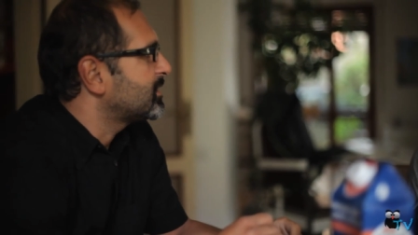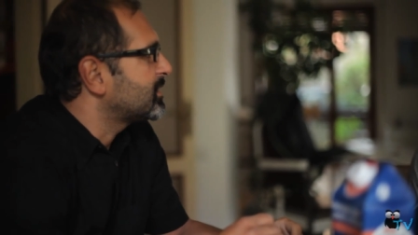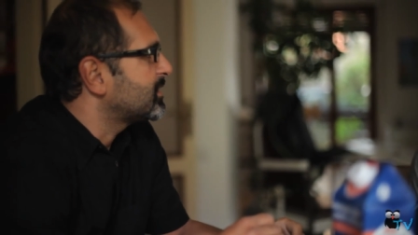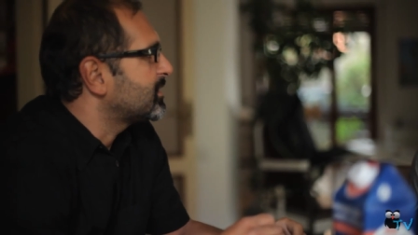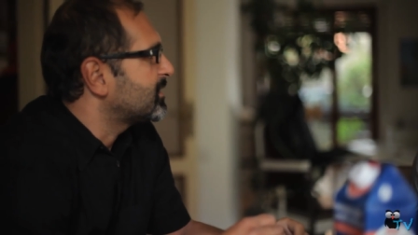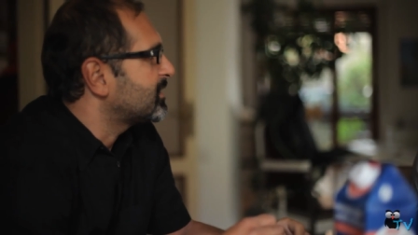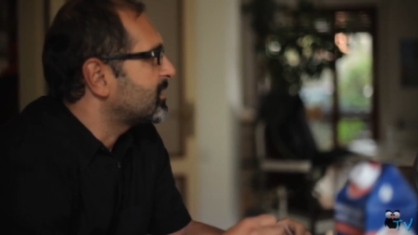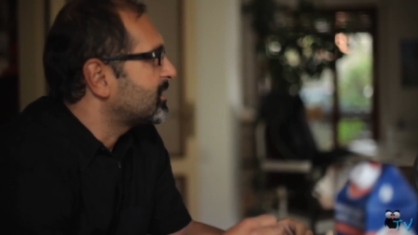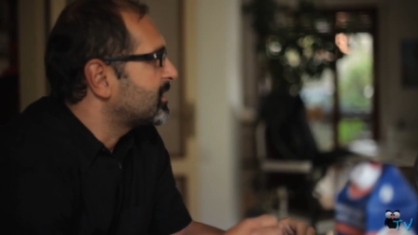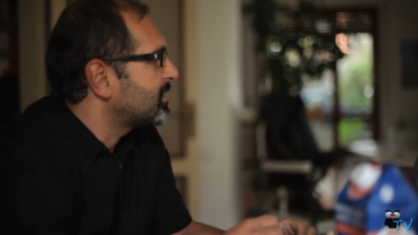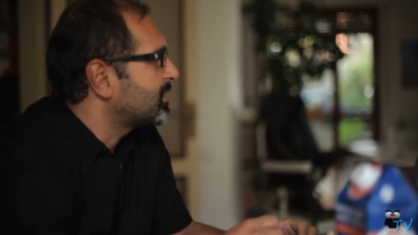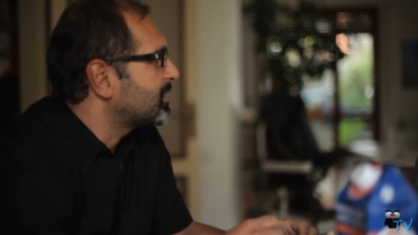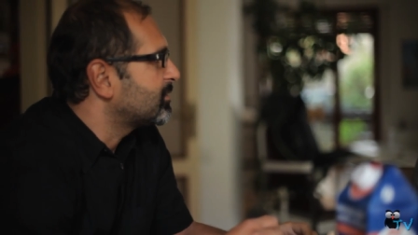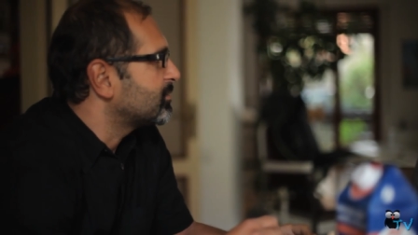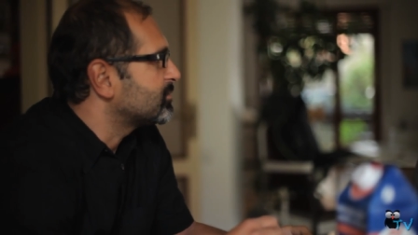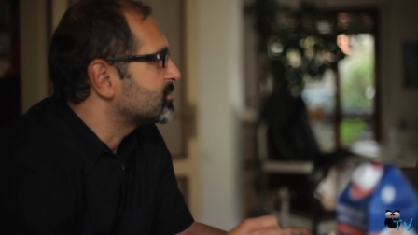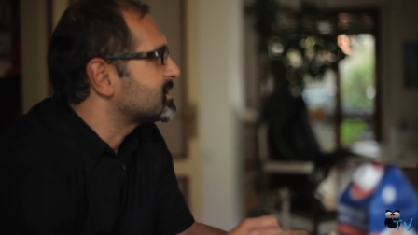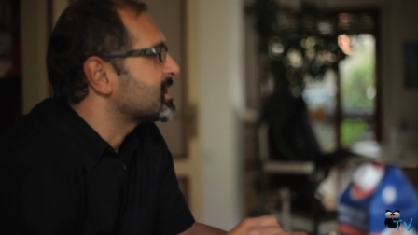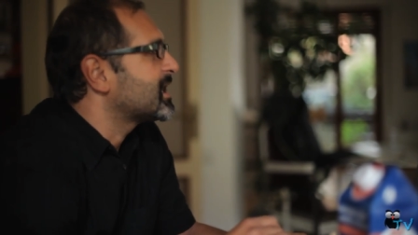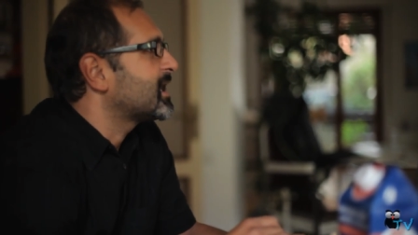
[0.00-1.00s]
e
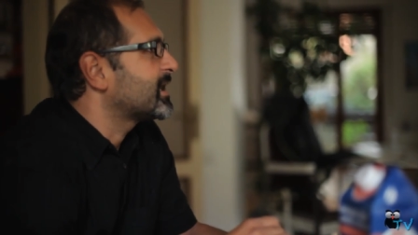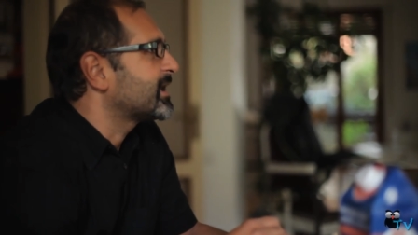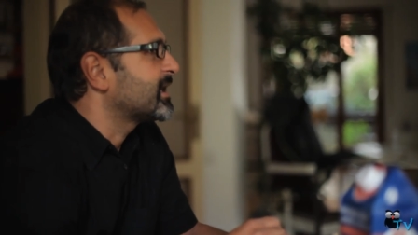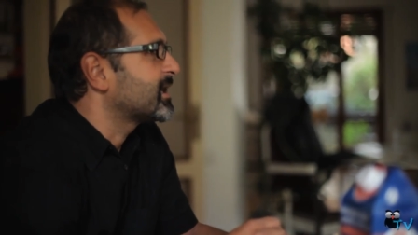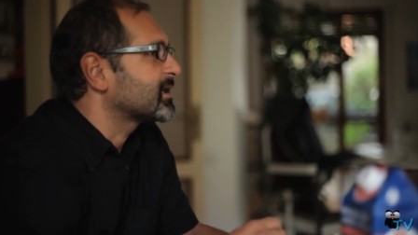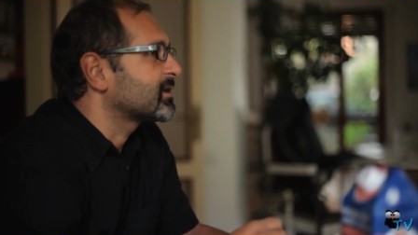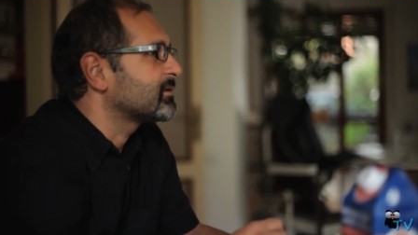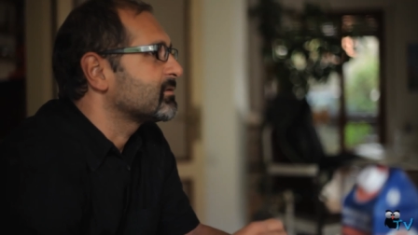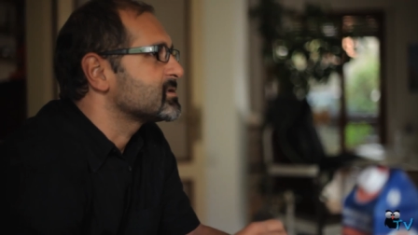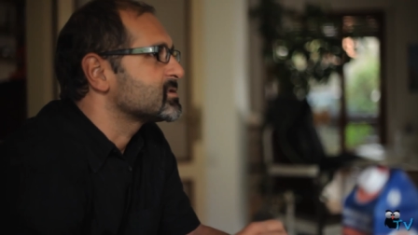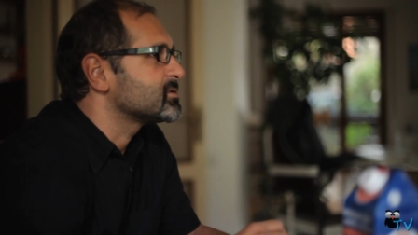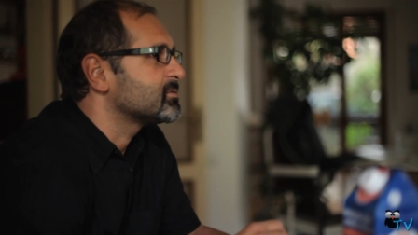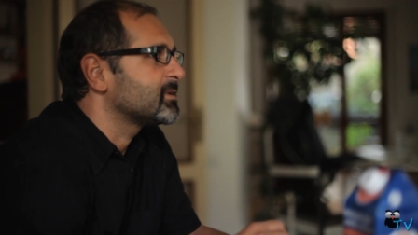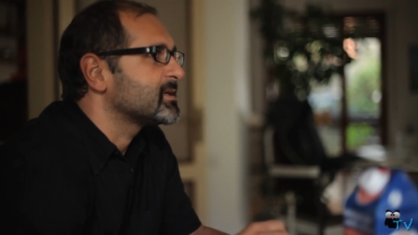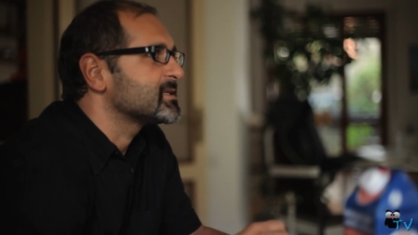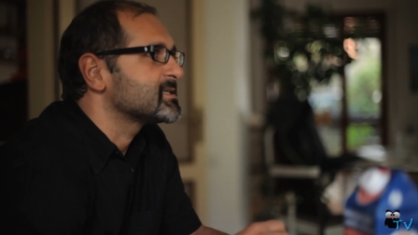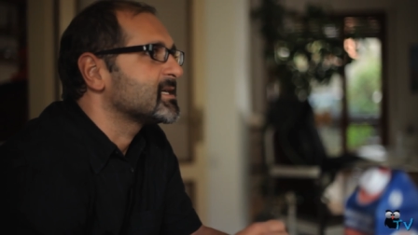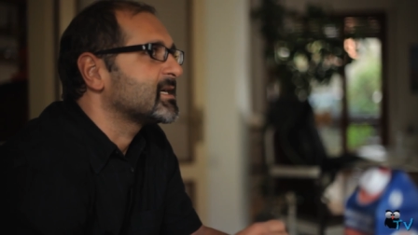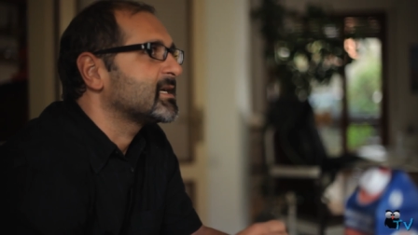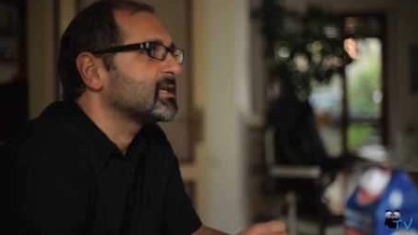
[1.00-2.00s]
a usare anche questo
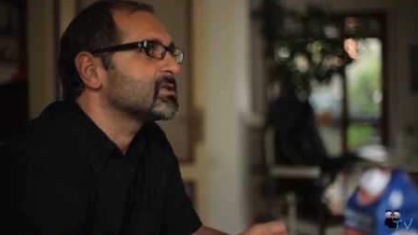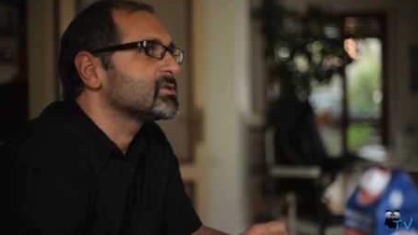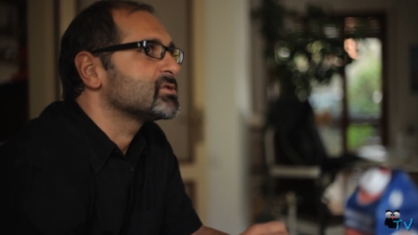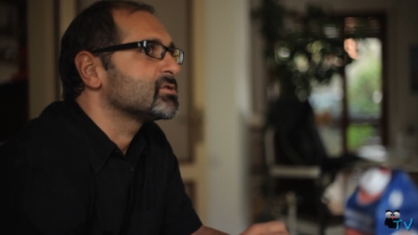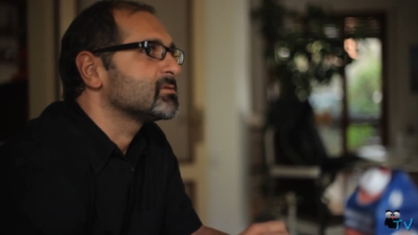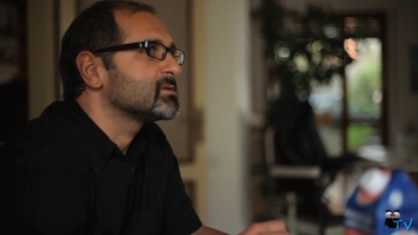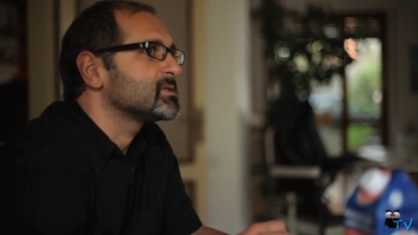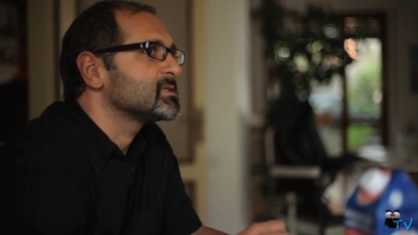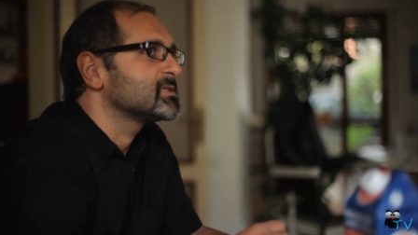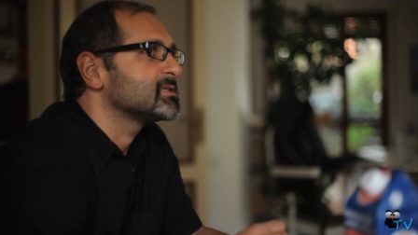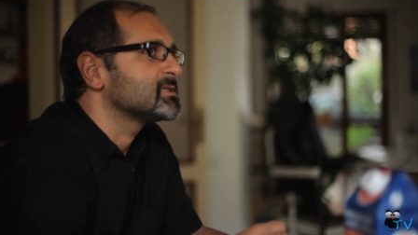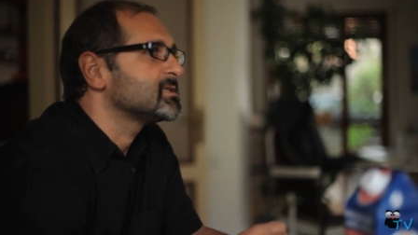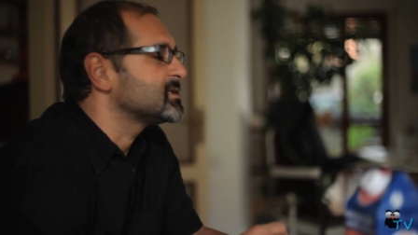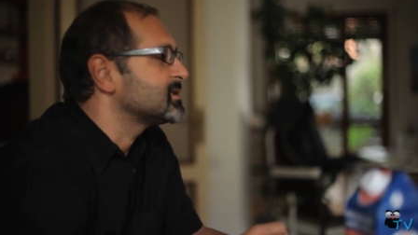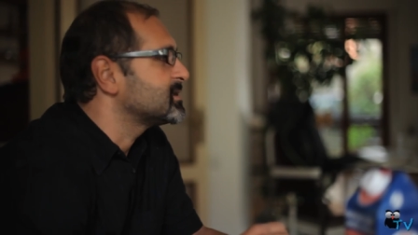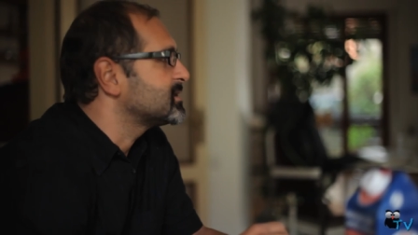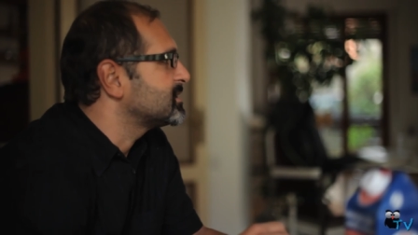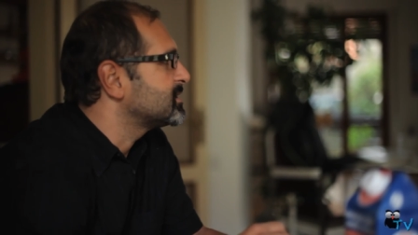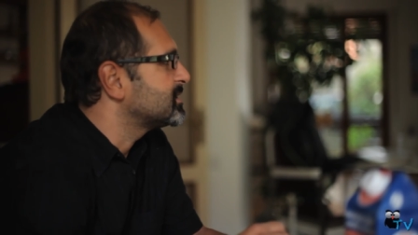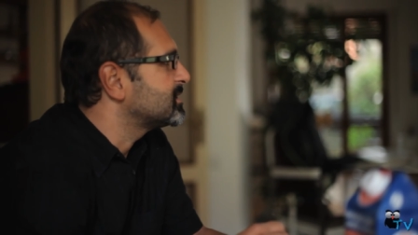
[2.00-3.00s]
paesaggio,
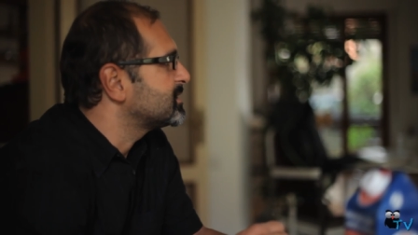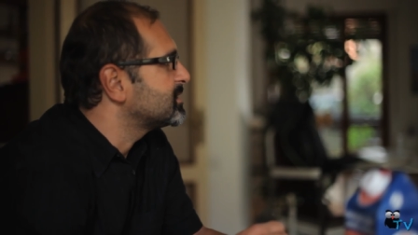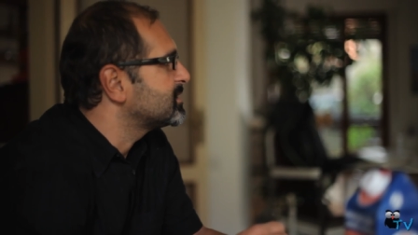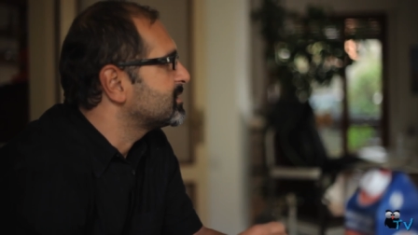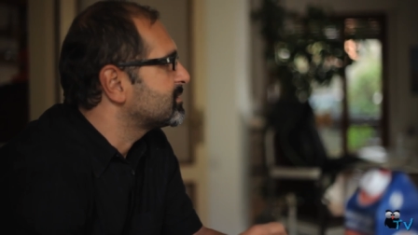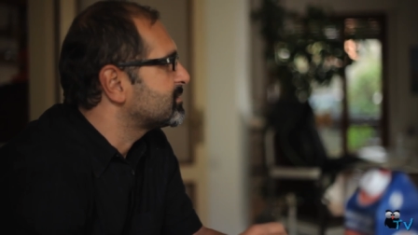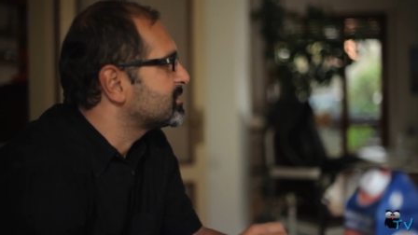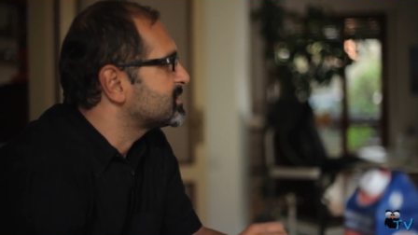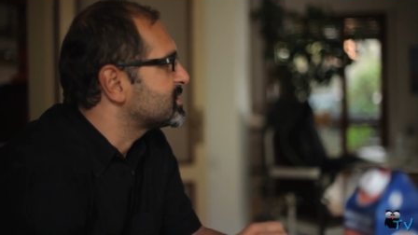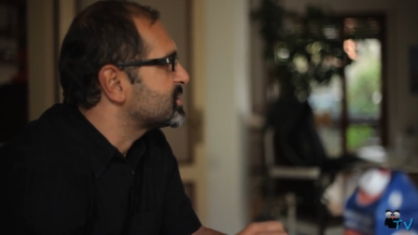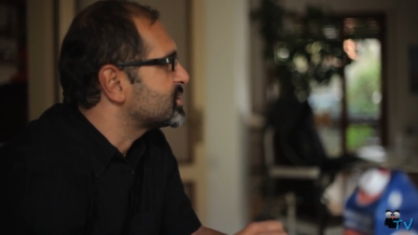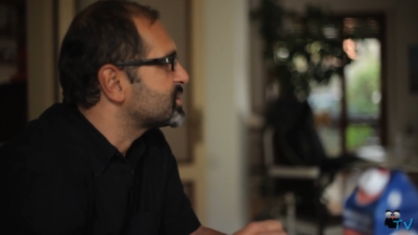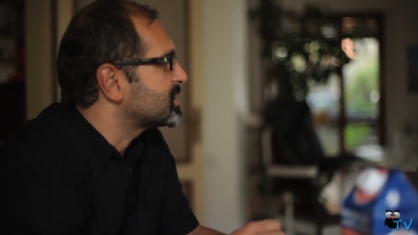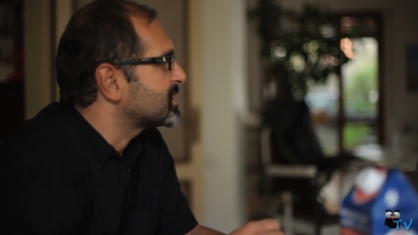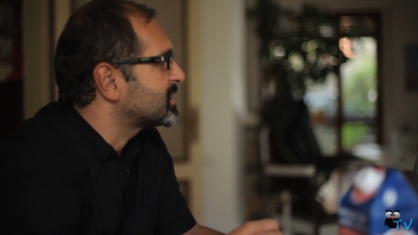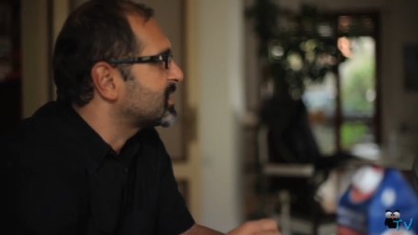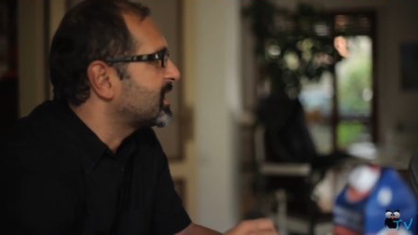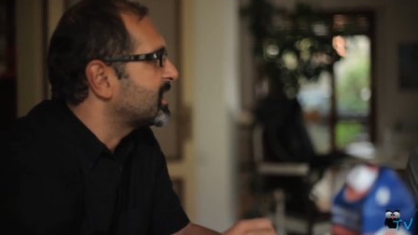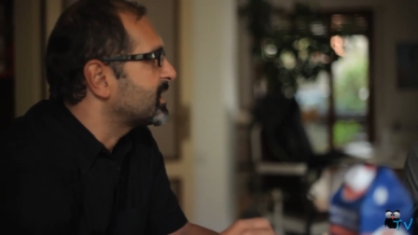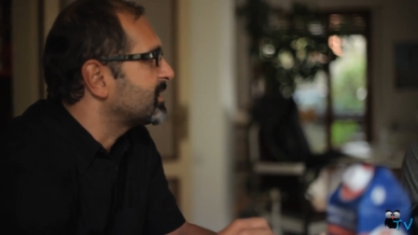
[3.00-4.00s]
questi, questi
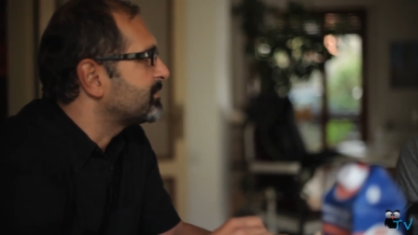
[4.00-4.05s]
scenari